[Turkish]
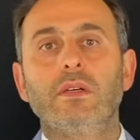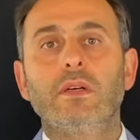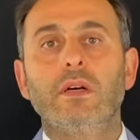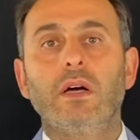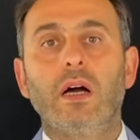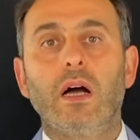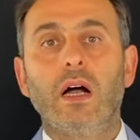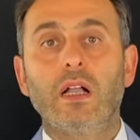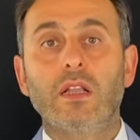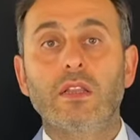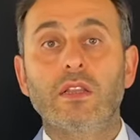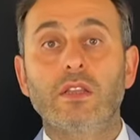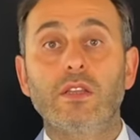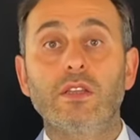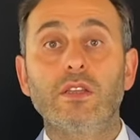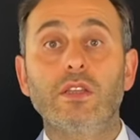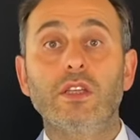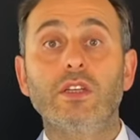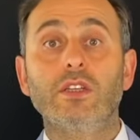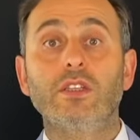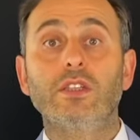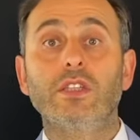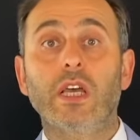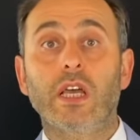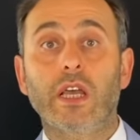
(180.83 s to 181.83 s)

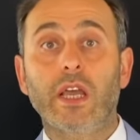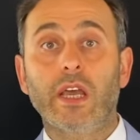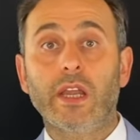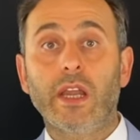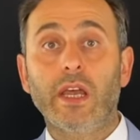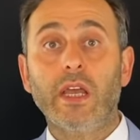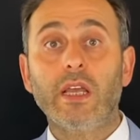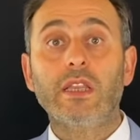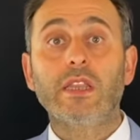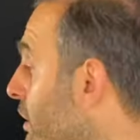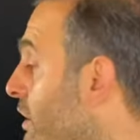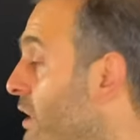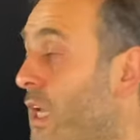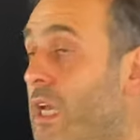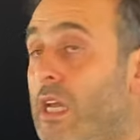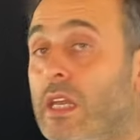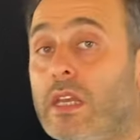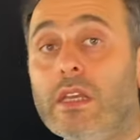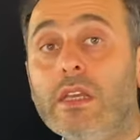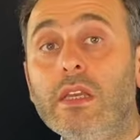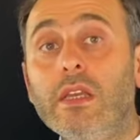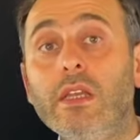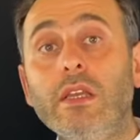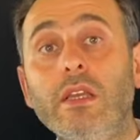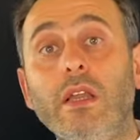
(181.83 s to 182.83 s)
altınları takarak
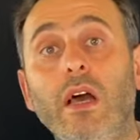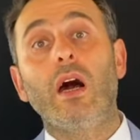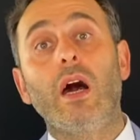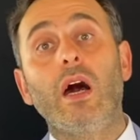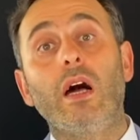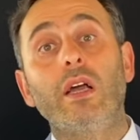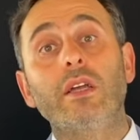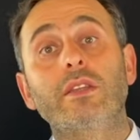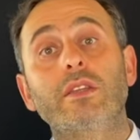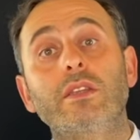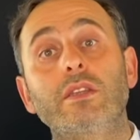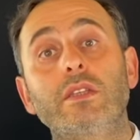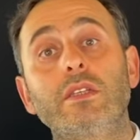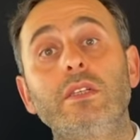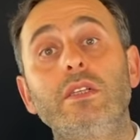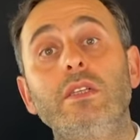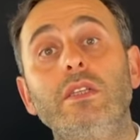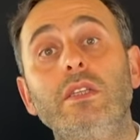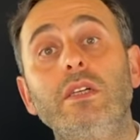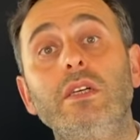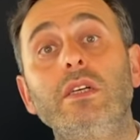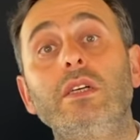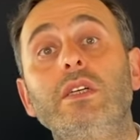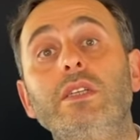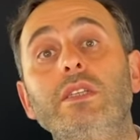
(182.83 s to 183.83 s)
değerinin
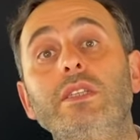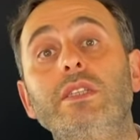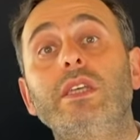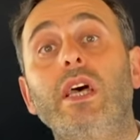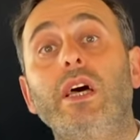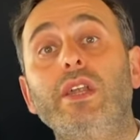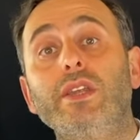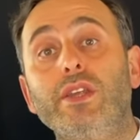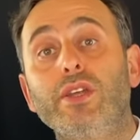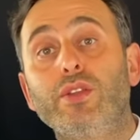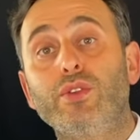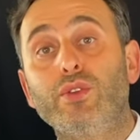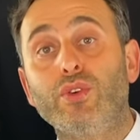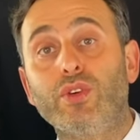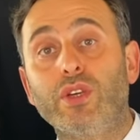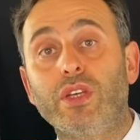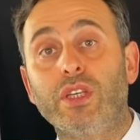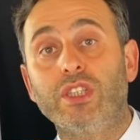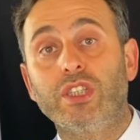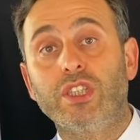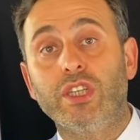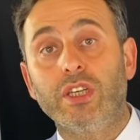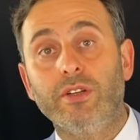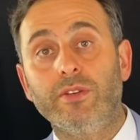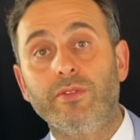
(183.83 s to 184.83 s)
arttığını zannediyor
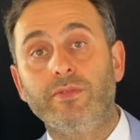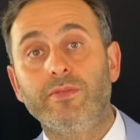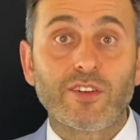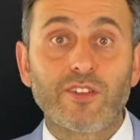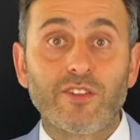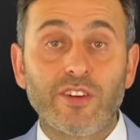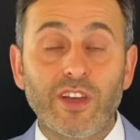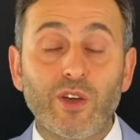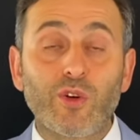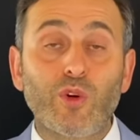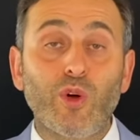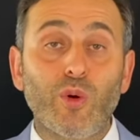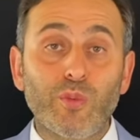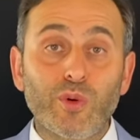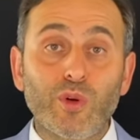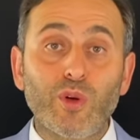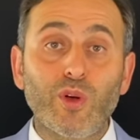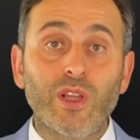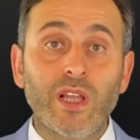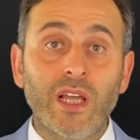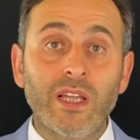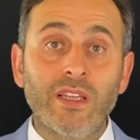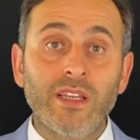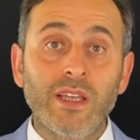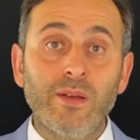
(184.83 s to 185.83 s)
kişi. Ve komik
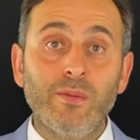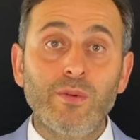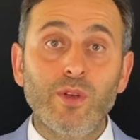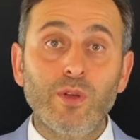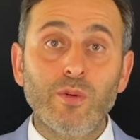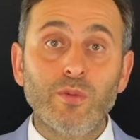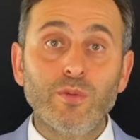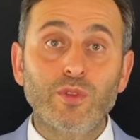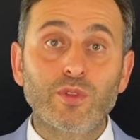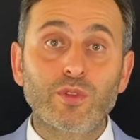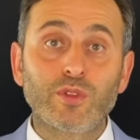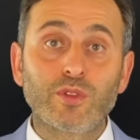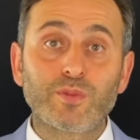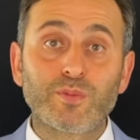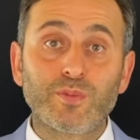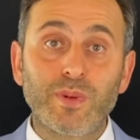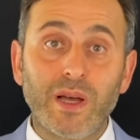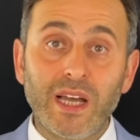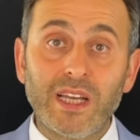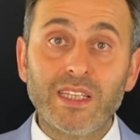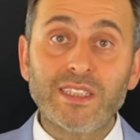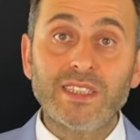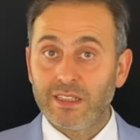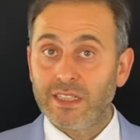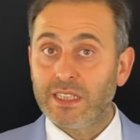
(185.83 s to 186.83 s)
olan ne biliyor musunuz?
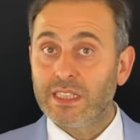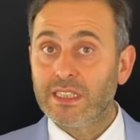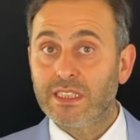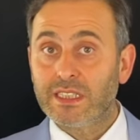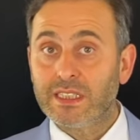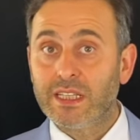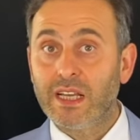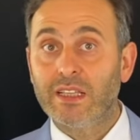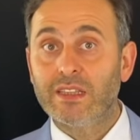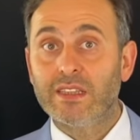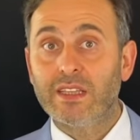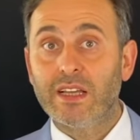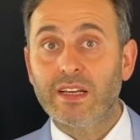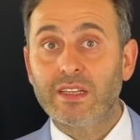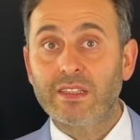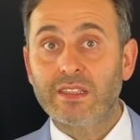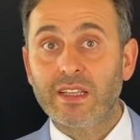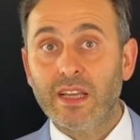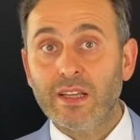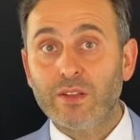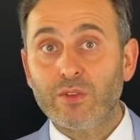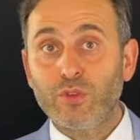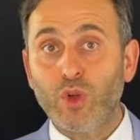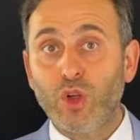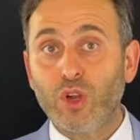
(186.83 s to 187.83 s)
Bazı insanlarda
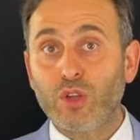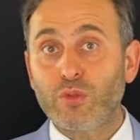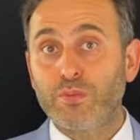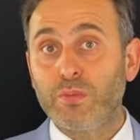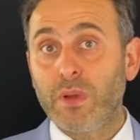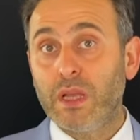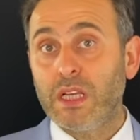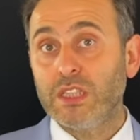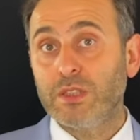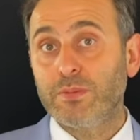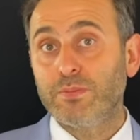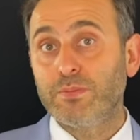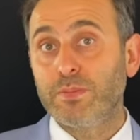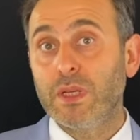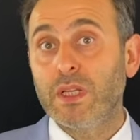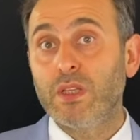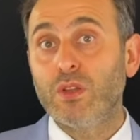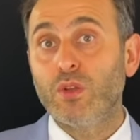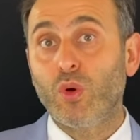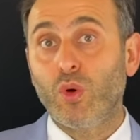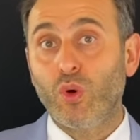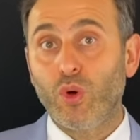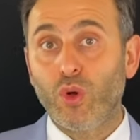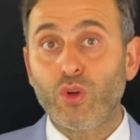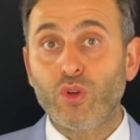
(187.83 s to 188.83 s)
4-5 bin
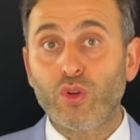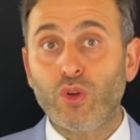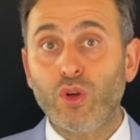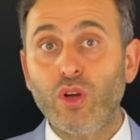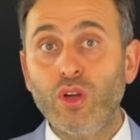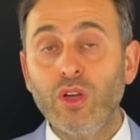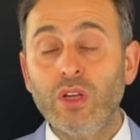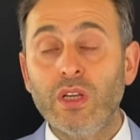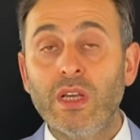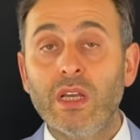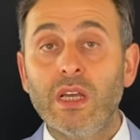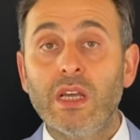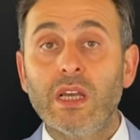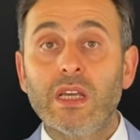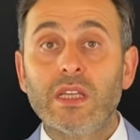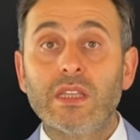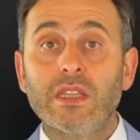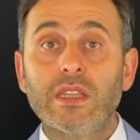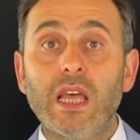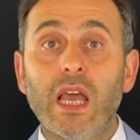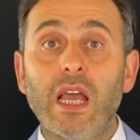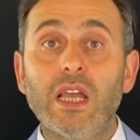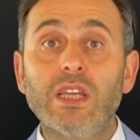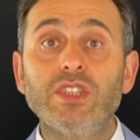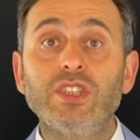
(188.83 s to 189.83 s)
euro
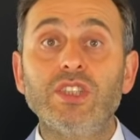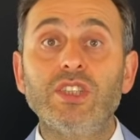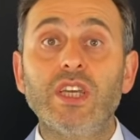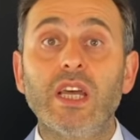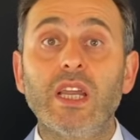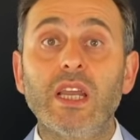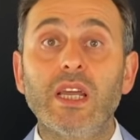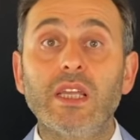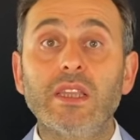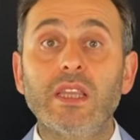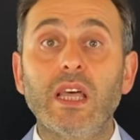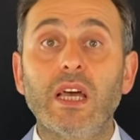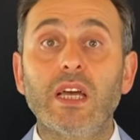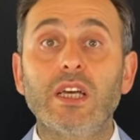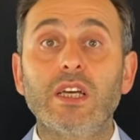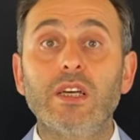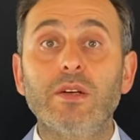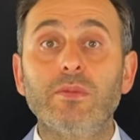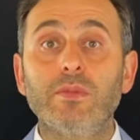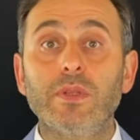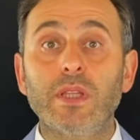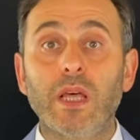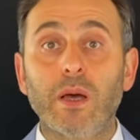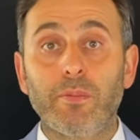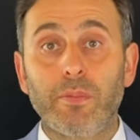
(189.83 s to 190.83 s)
tencere
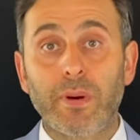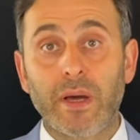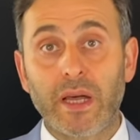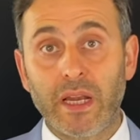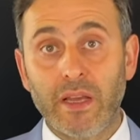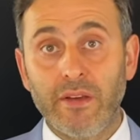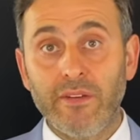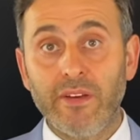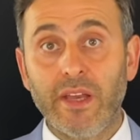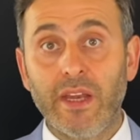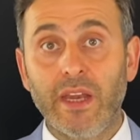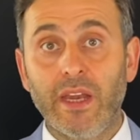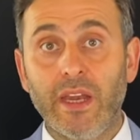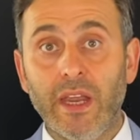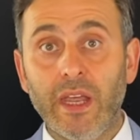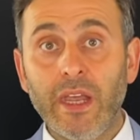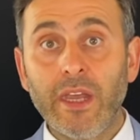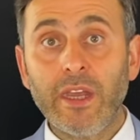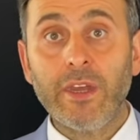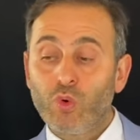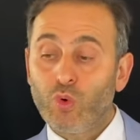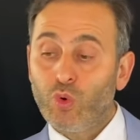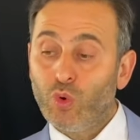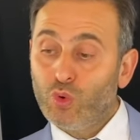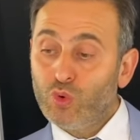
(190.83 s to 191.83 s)
takımına para
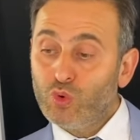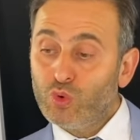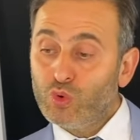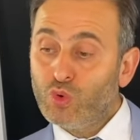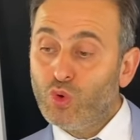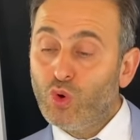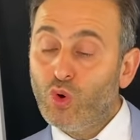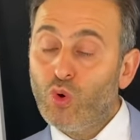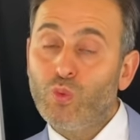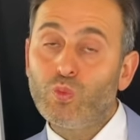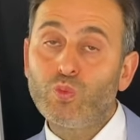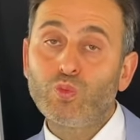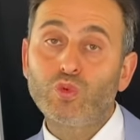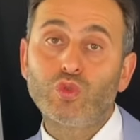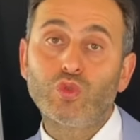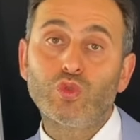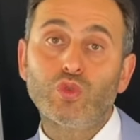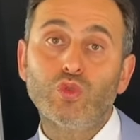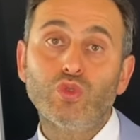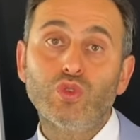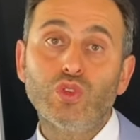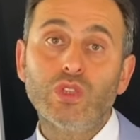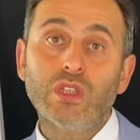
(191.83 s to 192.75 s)
vererek konu komşunun